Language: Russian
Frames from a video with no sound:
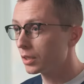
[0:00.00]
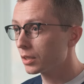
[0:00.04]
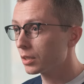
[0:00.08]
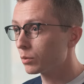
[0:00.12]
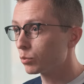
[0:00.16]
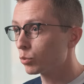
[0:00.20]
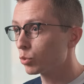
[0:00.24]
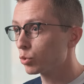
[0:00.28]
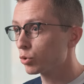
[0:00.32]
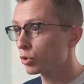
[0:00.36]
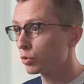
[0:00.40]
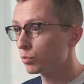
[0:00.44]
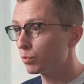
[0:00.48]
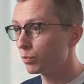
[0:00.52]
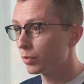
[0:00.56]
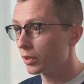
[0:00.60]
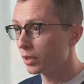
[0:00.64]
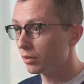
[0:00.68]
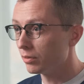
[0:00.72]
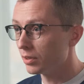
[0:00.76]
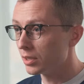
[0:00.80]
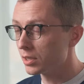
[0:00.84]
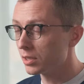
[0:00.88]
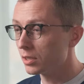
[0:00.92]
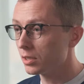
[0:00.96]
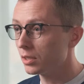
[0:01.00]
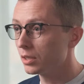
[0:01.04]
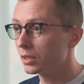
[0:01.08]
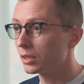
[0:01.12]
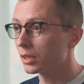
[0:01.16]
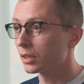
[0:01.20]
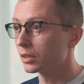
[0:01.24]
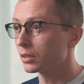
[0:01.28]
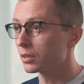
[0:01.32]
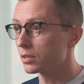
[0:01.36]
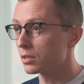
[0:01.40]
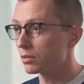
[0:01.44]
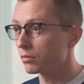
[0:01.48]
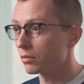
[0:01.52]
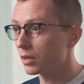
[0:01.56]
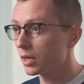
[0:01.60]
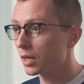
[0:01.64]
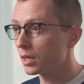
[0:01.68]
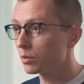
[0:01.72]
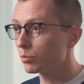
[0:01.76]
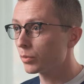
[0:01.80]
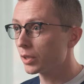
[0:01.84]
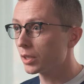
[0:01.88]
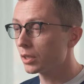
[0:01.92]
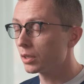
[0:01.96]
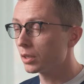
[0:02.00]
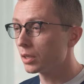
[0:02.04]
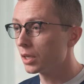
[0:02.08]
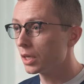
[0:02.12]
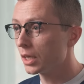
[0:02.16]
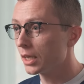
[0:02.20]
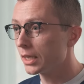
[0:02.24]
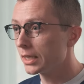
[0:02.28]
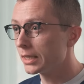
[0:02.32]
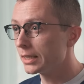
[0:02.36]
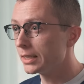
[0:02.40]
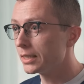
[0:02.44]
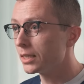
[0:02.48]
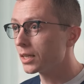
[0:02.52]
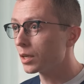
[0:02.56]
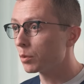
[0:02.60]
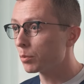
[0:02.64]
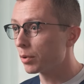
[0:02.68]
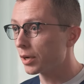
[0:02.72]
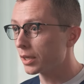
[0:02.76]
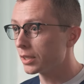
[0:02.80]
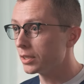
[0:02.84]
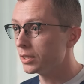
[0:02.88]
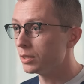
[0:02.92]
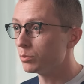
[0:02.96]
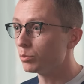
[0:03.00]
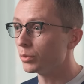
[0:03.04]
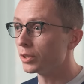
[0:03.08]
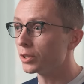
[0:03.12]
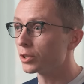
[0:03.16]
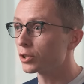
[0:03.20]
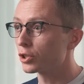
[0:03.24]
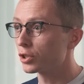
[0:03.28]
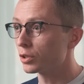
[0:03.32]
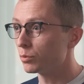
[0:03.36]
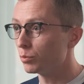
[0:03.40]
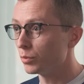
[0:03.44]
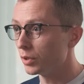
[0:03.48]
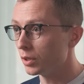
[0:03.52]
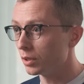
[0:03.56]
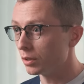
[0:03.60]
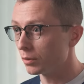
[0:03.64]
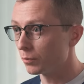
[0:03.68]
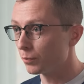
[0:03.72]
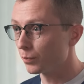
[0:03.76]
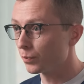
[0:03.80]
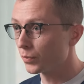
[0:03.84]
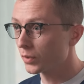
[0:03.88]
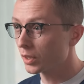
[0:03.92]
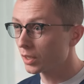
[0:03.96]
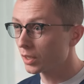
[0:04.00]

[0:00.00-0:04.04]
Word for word: это может привести к так называемой необратимой ишемии